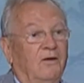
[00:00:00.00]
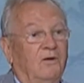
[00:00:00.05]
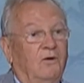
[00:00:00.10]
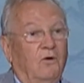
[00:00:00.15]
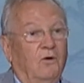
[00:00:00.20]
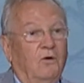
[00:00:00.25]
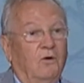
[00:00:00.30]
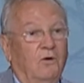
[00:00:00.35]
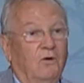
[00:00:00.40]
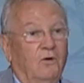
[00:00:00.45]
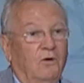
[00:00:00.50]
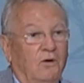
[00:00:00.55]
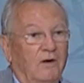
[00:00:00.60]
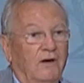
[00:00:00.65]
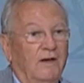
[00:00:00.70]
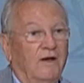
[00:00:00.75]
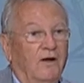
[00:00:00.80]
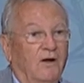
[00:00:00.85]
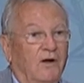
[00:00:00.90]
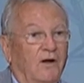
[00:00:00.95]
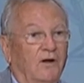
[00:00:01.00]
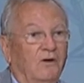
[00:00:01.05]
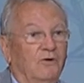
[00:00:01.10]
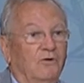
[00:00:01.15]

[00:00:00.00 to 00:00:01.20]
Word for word: que euh, l'Iran